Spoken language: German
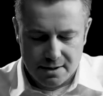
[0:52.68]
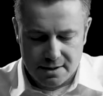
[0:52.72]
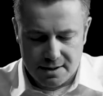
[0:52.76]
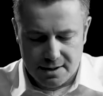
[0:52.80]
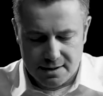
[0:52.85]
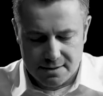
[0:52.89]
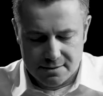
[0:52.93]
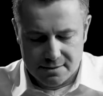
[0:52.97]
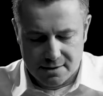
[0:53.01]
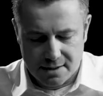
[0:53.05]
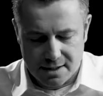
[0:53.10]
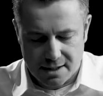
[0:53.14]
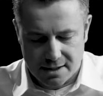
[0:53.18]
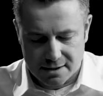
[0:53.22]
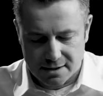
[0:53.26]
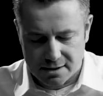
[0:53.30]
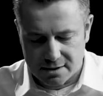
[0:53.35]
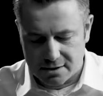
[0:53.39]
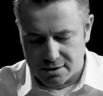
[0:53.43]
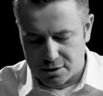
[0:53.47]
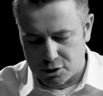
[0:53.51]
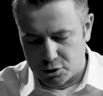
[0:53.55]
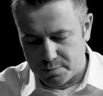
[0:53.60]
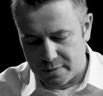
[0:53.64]
Dieser
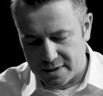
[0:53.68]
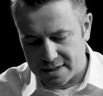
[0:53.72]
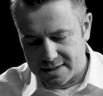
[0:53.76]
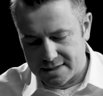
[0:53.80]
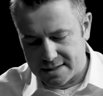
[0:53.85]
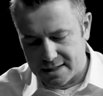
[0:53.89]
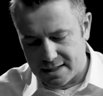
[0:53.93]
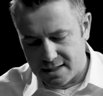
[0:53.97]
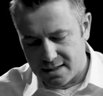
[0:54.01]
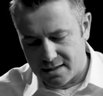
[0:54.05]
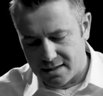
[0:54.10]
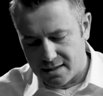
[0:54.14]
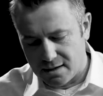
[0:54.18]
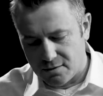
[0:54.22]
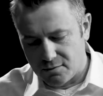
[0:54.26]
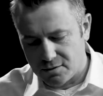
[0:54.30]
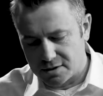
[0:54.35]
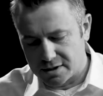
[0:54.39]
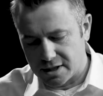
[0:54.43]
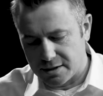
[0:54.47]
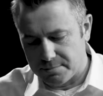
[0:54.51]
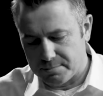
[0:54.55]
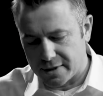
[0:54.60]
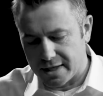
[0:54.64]
hat speziell
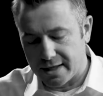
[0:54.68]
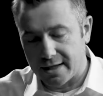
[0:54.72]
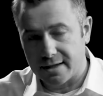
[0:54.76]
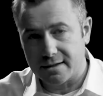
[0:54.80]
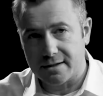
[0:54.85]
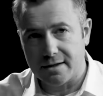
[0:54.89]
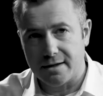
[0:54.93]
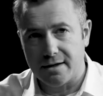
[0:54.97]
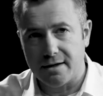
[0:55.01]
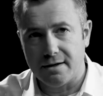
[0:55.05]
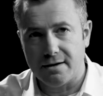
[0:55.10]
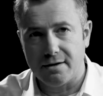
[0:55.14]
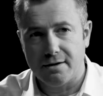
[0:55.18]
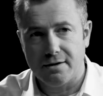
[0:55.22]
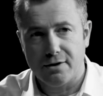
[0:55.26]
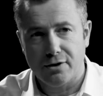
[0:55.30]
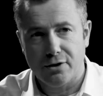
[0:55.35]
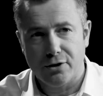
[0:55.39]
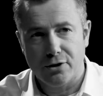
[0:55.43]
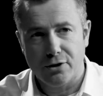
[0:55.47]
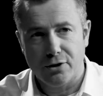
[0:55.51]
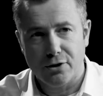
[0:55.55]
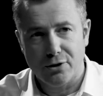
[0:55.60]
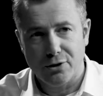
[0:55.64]
ausgeprägte
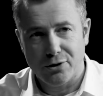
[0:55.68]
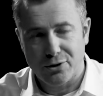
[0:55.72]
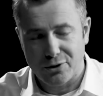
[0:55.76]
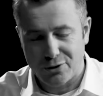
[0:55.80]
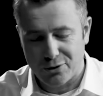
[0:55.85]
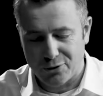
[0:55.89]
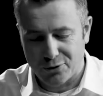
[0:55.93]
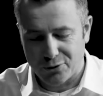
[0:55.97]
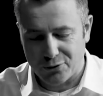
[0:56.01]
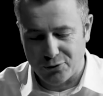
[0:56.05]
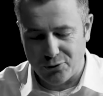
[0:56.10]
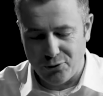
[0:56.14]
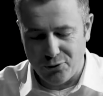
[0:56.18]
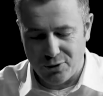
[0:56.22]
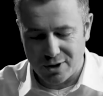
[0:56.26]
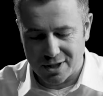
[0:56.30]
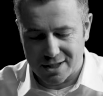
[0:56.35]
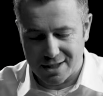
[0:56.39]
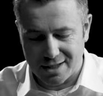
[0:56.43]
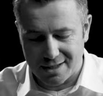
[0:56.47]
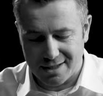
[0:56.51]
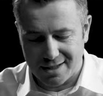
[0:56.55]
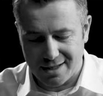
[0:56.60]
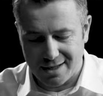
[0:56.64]

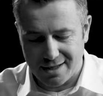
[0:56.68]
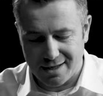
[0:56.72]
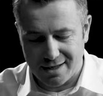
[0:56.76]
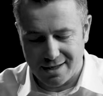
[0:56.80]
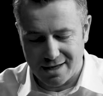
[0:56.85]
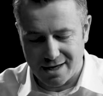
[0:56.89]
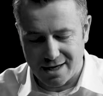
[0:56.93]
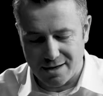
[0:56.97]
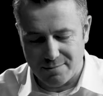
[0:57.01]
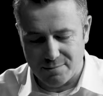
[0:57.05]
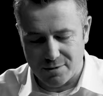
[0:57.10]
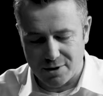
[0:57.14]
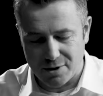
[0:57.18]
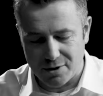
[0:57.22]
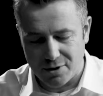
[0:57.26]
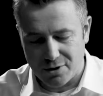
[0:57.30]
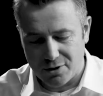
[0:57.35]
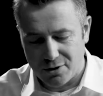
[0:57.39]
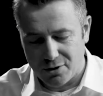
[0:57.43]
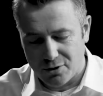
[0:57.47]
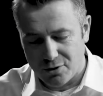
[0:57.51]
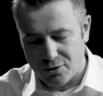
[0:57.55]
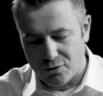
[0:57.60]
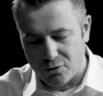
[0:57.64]
Kühlkanäle, einmal
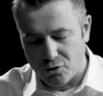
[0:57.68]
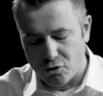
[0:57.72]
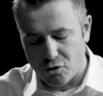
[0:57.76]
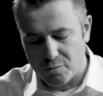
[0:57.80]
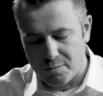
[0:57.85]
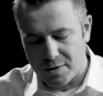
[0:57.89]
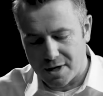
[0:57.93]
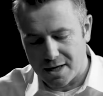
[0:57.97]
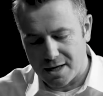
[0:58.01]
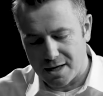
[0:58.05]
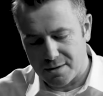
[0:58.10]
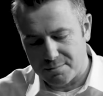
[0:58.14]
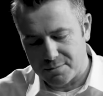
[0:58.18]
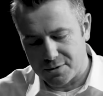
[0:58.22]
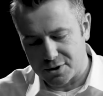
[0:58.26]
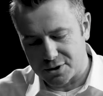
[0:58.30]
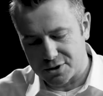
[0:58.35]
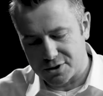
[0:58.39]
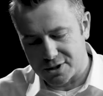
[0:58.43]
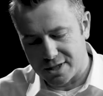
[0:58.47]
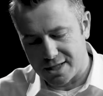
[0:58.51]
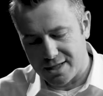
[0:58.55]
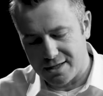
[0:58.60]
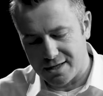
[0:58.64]
oberhalb der
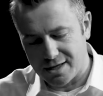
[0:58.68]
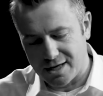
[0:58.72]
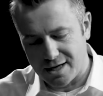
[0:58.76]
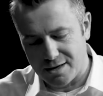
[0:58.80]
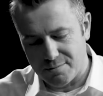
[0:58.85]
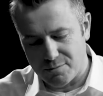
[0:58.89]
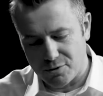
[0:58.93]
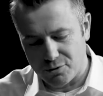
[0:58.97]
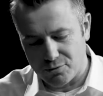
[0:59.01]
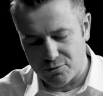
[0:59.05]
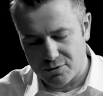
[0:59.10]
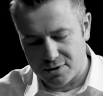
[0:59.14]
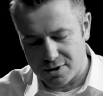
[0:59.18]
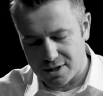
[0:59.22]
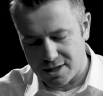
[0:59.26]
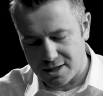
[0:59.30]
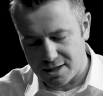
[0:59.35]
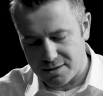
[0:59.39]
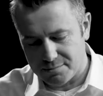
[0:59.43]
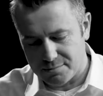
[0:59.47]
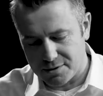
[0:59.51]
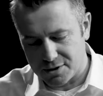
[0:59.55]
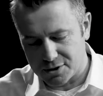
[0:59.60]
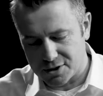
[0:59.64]
Schneide, einmal
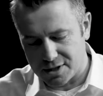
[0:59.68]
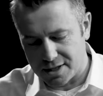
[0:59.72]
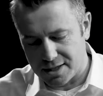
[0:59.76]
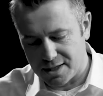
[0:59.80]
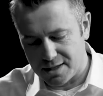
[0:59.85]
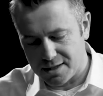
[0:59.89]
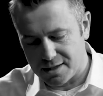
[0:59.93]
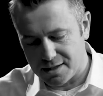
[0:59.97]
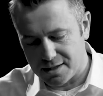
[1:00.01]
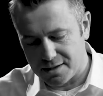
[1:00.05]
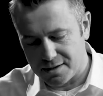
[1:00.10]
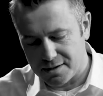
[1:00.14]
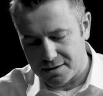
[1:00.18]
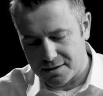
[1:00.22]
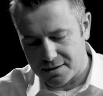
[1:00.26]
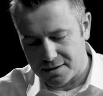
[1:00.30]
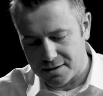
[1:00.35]
unterhalb der Schneide.